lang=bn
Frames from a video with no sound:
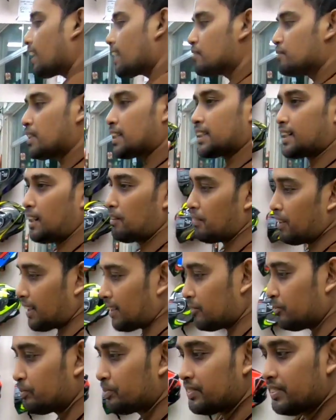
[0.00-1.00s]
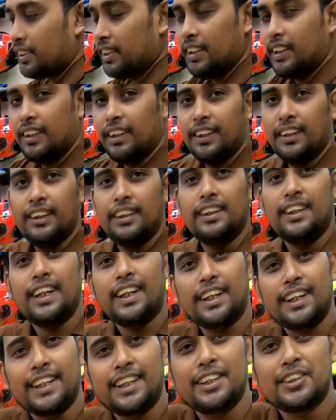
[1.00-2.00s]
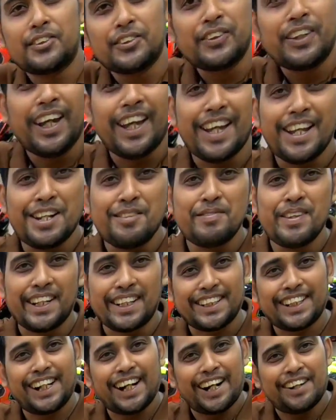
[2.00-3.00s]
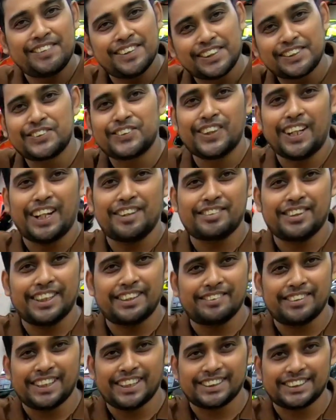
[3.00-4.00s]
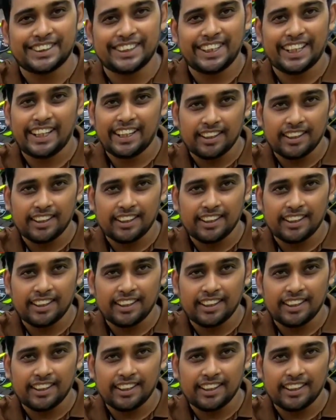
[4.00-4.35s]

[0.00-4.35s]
হেলমেট কাভার এখানে কিন্তু হেলমেট কাভারগুলো অ্যাভেলেবেল আছে